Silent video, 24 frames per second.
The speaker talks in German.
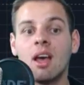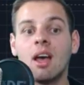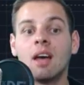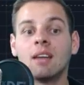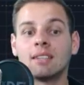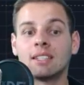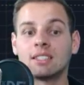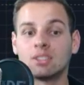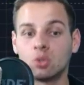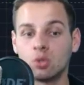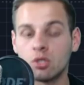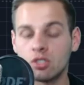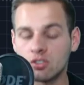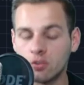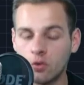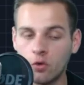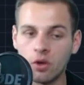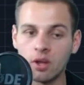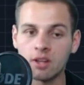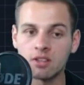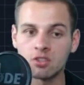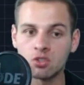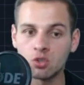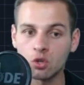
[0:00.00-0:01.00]
dazu
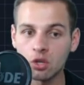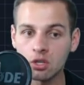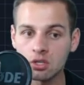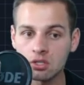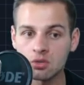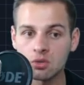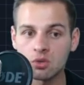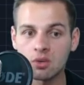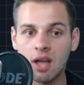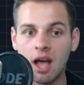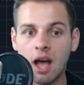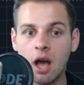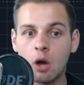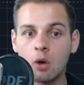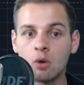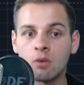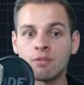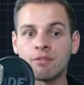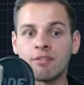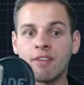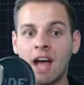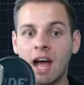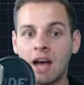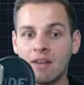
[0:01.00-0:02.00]
gezwungen,
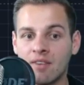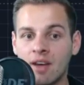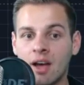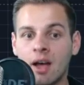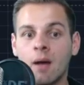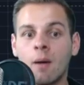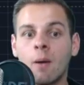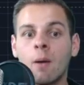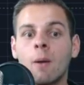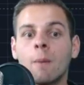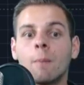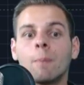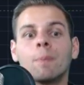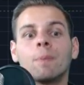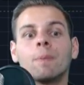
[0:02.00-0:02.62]
zurückzukaufen, aber